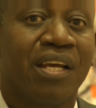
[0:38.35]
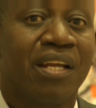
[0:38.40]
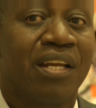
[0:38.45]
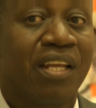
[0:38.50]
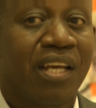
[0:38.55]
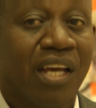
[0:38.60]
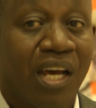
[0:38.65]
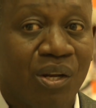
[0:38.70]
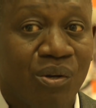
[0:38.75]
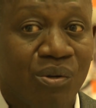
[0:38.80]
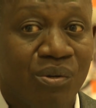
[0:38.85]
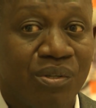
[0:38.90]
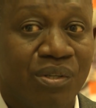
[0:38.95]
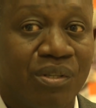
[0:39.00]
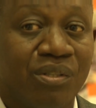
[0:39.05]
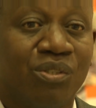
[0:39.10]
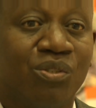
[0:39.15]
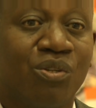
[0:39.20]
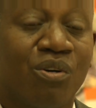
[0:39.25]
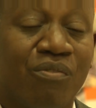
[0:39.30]
né hanno
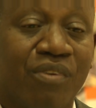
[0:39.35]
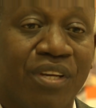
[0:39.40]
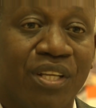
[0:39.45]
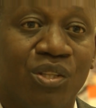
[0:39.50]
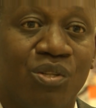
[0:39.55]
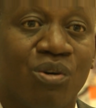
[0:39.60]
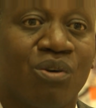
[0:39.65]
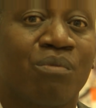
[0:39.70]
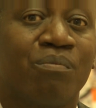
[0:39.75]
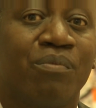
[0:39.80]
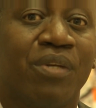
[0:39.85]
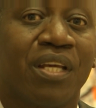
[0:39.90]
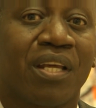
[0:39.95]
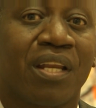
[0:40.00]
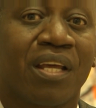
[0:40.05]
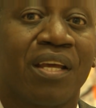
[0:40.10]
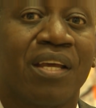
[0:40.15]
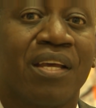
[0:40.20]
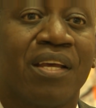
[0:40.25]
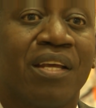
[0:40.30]
dove
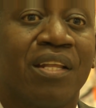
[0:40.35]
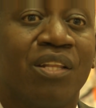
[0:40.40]
dormire,